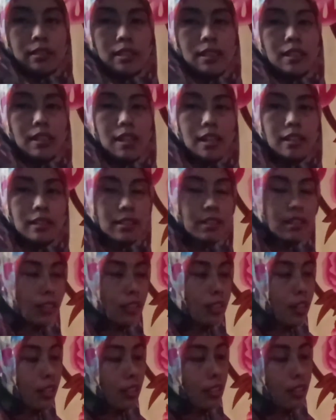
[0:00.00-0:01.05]
tinggal
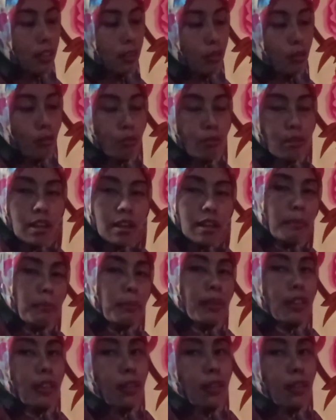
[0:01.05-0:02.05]
dicetak itu sudah rapat